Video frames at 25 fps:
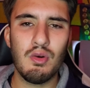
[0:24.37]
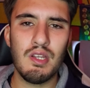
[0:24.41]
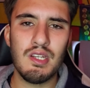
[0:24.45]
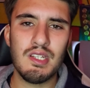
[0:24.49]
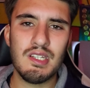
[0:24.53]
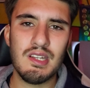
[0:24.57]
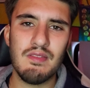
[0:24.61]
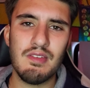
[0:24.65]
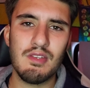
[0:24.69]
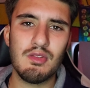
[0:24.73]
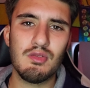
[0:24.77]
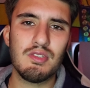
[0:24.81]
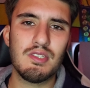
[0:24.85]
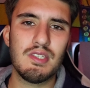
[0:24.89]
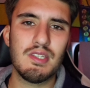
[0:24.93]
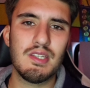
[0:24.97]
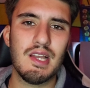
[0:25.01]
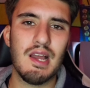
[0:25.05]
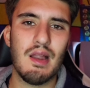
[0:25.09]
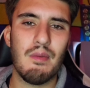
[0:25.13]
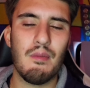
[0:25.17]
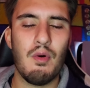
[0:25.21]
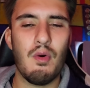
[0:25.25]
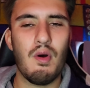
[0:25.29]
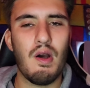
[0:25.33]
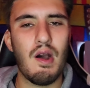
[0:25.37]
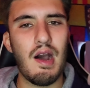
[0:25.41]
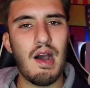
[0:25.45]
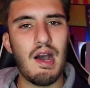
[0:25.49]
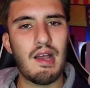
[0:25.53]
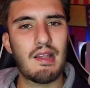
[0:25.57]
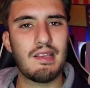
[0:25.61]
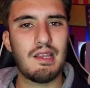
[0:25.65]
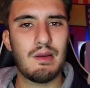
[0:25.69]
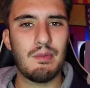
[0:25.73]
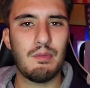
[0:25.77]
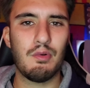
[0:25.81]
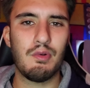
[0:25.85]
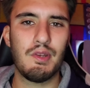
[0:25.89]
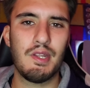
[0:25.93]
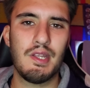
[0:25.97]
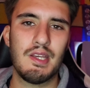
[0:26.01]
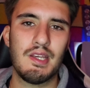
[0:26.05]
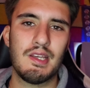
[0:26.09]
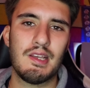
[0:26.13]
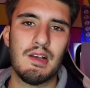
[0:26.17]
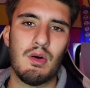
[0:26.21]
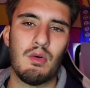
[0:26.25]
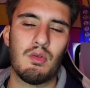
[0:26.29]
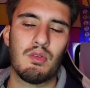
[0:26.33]
et je t'invite aussi également à
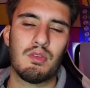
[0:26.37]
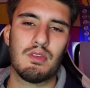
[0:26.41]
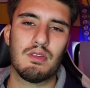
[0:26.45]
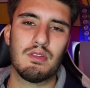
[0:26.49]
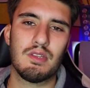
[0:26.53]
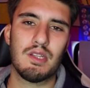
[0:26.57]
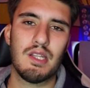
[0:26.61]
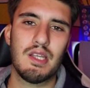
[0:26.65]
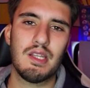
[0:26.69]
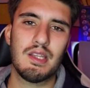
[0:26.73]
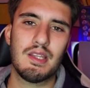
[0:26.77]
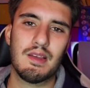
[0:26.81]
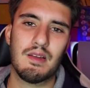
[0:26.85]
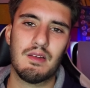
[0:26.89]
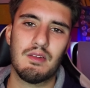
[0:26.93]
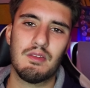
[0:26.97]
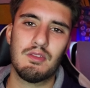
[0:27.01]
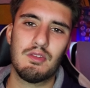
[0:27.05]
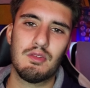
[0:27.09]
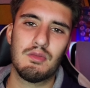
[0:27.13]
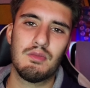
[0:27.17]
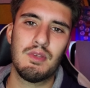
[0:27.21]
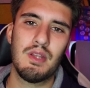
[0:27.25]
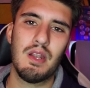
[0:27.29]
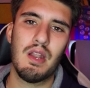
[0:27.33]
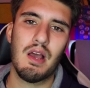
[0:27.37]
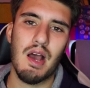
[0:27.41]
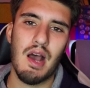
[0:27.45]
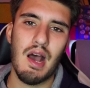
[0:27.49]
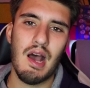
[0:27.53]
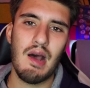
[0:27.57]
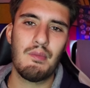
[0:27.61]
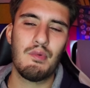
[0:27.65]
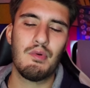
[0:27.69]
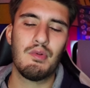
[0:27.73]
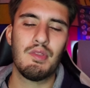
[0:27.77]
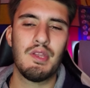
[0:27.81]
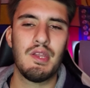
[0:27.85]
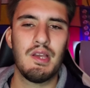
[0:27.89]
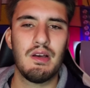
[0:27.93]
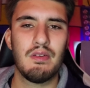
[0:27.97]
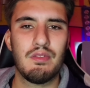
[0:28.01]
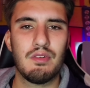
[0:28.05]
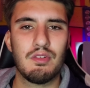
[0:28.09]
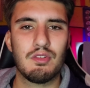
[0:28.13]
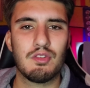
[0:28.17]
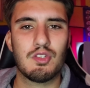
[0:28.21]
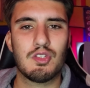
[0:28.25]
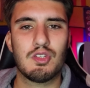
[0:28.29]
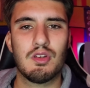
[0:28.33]
t'abonner, car on tente les 30 000 abonnés
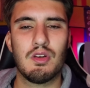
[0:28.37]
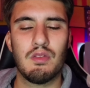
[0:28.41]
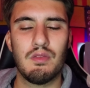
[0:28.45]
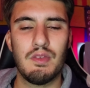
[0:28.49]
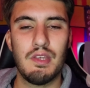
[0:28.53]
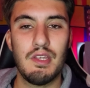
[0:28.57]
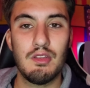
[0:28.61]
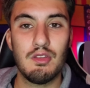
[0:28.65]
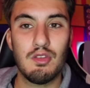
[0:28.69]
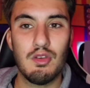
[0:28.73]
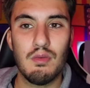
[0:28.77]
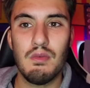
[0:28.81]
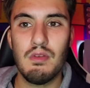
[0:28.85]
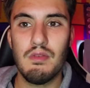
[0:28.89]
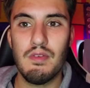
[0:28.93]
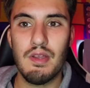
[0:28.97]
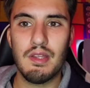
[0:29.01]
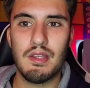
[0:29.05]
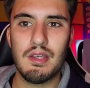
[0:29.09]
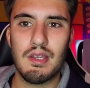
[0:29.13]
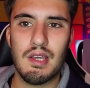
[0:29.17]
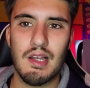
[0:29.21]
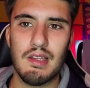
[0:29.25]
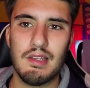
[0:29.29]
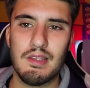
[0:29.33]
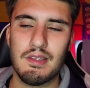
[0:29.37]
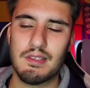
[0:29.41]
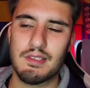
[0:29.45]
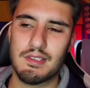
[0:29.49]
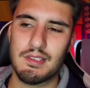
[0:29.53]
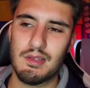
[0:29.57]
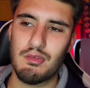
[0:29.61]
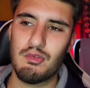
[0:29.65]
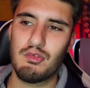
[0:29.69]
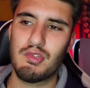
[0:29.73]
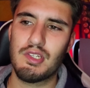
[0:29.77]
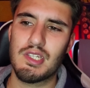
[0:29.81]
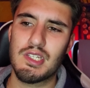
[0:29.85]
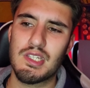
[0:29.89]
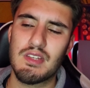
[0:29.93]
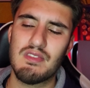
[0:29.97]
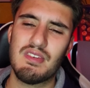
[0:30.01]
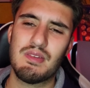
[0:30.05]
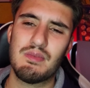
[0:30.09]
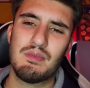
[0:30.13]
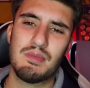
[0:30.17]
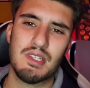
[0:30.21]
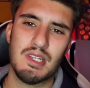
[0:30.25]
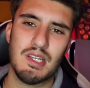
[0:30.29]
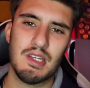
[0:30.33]
avant janvier 2024, c'est un objectif
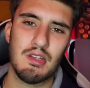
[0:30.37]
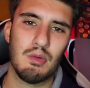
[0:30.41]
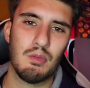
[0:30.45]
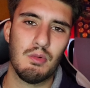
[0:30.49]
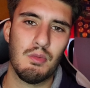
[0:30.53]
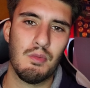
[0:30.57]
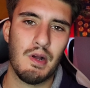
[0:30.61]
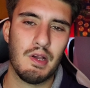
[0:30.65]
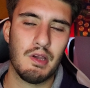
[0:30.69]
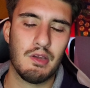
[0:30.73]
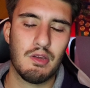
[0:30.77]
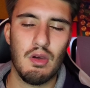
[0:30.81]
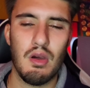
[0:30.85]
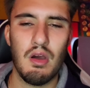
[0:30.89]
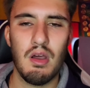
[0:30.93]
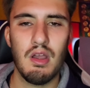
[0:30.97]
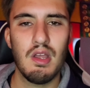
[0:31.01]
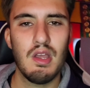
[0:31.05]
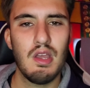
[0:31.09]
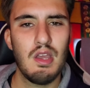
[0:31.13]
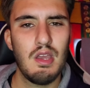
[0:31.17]
qui me énormément à cœur.